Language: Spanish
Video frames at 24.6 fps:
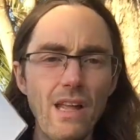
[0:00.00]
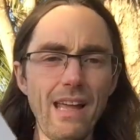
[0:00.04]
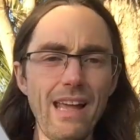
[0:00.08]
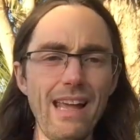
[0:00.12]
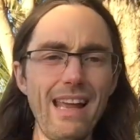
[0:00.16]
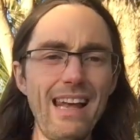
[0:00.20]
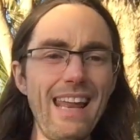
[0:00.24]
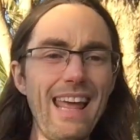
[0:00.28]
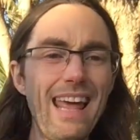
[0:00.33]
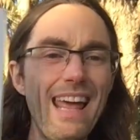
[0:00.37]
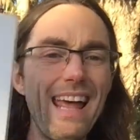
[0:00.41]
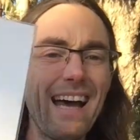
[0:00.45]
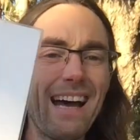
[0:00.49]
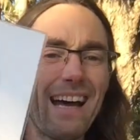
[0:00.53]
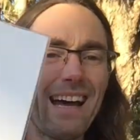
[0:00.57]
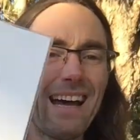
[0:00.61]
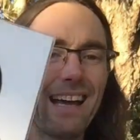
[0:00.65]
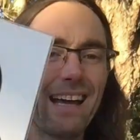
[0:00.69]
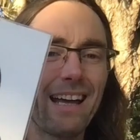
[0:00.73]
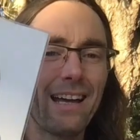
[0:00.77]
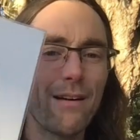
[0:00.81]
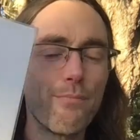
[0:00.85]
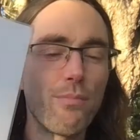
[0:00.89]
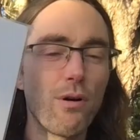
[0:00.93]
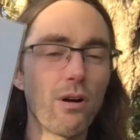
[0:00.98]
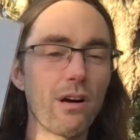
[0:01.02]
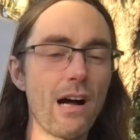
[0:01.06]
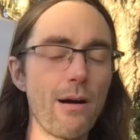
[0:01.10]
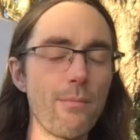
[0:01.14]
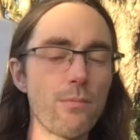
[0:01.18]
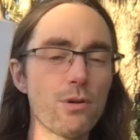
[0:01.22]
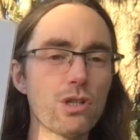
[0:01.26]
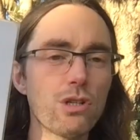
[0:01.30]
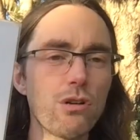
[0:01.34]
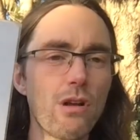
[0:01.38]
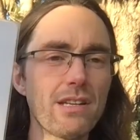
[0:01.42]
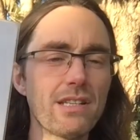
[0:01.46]
el eje,
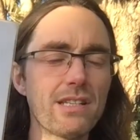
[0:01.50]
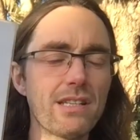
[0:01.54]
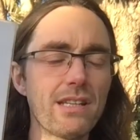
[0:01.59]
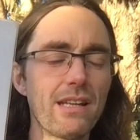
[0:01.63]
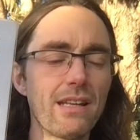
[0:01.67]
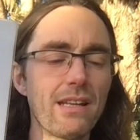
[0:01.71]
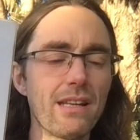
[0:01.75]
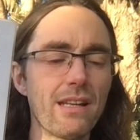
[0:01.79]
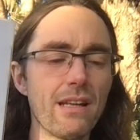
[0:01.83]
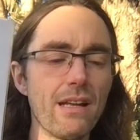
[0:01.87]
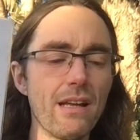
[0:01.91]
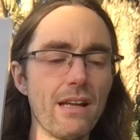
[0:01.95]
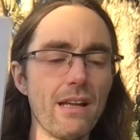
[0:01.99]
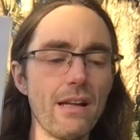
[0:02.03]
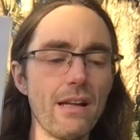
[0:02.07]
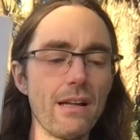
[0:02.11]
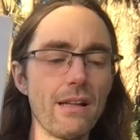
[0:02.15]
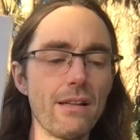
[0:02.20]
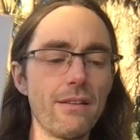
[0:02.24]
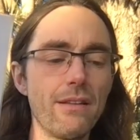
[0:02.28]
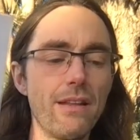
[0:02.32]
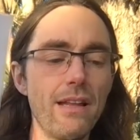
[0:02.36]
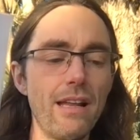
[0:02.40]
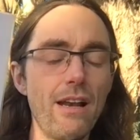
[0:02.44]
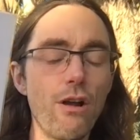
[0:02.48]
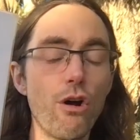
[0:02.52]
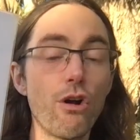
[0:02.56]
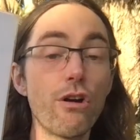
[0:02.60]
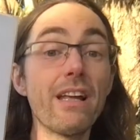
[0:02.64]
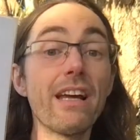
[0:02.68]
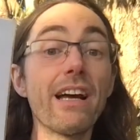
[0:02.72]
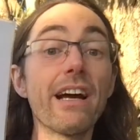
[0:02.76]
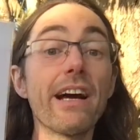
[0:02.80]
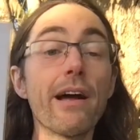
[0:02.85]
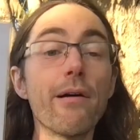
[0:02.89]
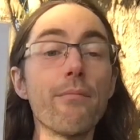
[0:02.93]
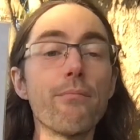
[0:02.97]
pongámoslo así, del
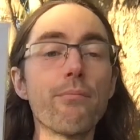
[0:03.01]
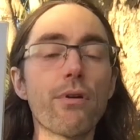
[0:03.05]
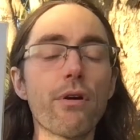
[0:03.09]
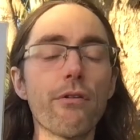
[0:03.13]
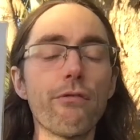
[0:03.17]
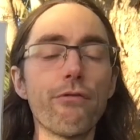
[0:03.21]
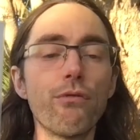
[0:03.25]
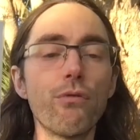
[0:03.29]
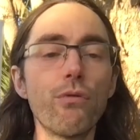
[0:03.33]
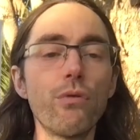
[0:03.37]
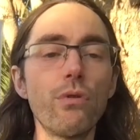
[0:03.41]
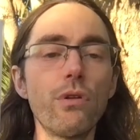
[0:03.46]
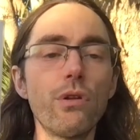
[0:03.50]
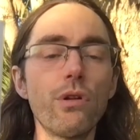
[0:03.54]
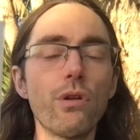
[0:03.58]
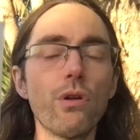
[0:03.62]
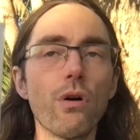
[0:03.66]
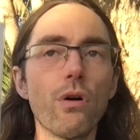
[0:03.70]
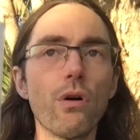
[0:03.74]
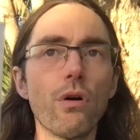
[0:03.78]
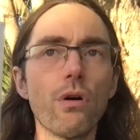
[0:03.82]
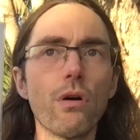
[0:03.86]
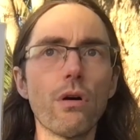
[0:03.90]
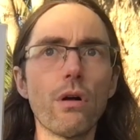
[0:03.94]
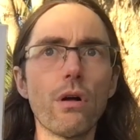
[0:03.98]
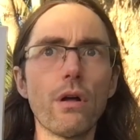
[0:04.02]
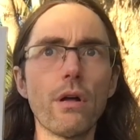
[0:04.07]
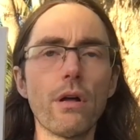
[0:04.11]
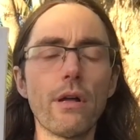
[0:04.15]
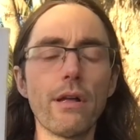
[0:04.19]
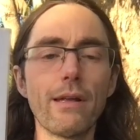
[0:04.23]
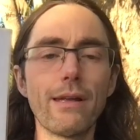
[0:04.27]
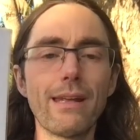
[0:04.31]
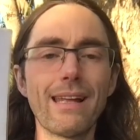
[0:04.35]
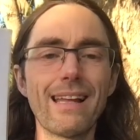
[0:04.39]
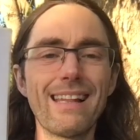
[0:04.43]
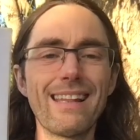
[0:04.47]
origen profundo
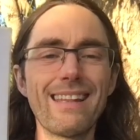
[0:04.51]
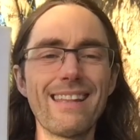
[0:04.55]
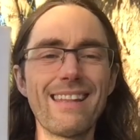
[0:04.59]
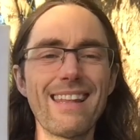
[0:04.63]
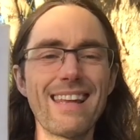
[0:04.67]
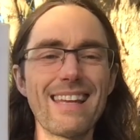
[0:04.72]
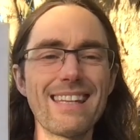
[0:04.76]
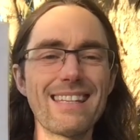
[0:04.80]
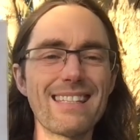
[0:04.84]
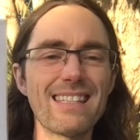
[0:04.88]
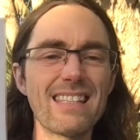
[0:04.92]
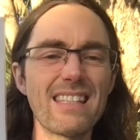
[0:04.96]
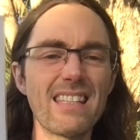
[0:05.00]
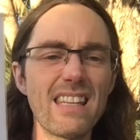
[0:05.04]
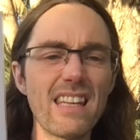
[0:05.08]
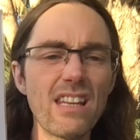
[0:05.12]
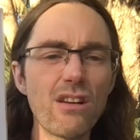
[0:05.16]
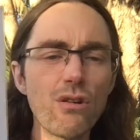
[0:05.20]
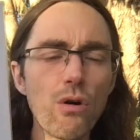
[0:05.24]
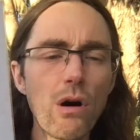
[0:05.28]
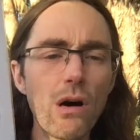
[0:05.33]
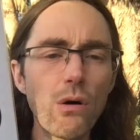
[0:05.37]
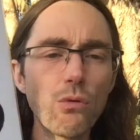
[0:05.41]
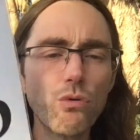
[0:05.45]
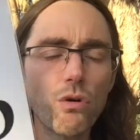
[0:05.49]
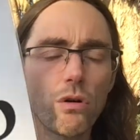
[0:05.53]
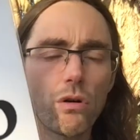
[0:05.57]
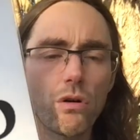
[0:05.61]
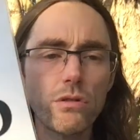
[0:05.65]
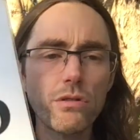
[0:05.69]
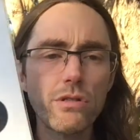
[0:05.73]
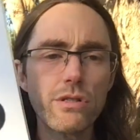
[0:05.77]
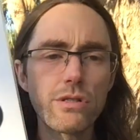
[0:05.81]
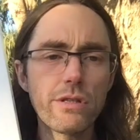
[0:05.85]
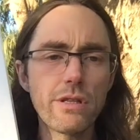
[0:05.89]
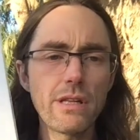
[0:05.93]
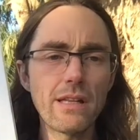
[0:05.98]
y el destino
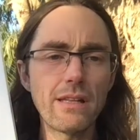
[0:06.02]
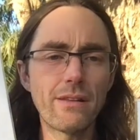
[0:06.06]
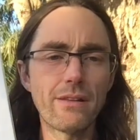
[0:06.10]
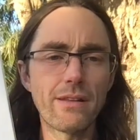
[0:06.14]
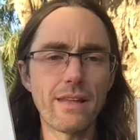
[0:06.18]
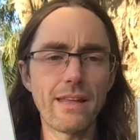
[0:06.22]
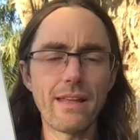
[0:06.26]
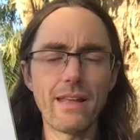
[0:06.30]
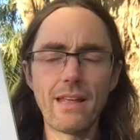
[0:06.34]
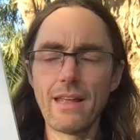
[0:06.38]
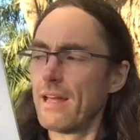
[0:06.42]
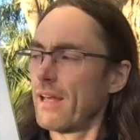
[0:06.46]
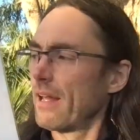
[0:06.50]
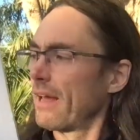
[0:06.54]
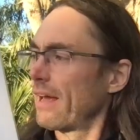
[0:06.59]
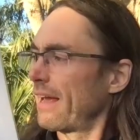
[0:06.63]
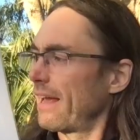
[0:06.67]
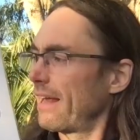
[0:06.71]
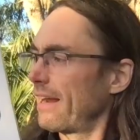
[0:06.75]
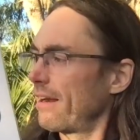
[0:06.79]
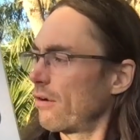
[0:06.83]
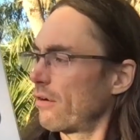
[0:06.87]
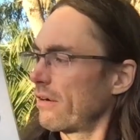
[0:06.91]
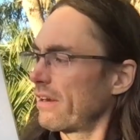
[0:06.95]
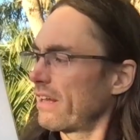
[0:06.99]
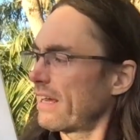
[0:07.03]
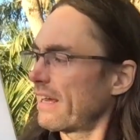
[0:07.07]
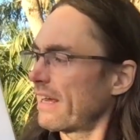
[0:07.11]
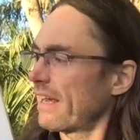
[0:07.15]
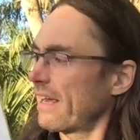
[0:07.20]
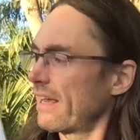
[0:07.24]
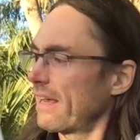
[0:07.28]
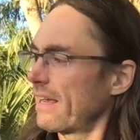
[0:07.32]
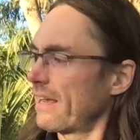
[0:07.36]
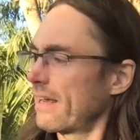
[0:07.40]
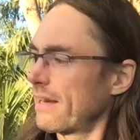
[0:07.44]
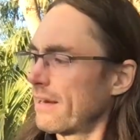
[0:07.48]
autoconsciente, el
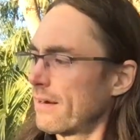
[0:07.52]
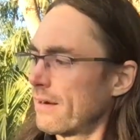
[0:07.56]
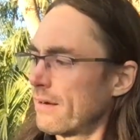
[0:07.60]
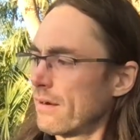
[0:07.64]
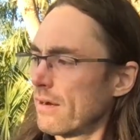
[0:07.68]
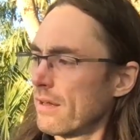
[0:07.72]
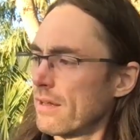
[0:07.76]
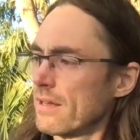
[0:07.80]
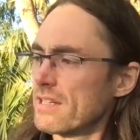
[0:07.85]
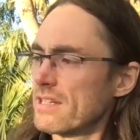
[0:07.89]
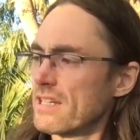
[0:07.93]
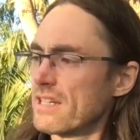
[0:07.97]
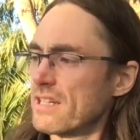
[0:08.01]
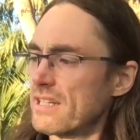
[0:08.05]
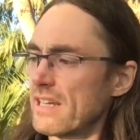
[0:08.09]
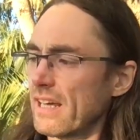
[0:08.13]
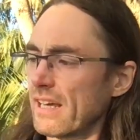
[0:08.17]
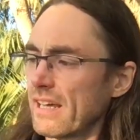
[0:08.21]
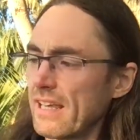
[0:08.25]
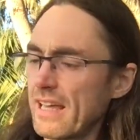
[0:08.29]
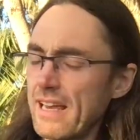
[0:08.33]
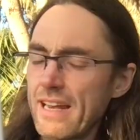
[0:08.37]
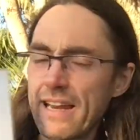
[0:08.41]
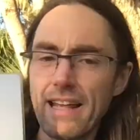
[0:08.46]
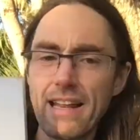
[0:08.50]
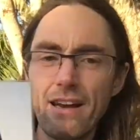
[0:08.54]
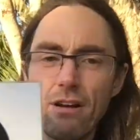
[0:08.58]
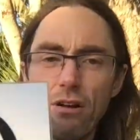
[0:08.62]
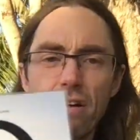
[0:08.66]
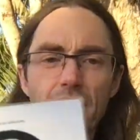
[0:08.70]
origen, si se quiere, el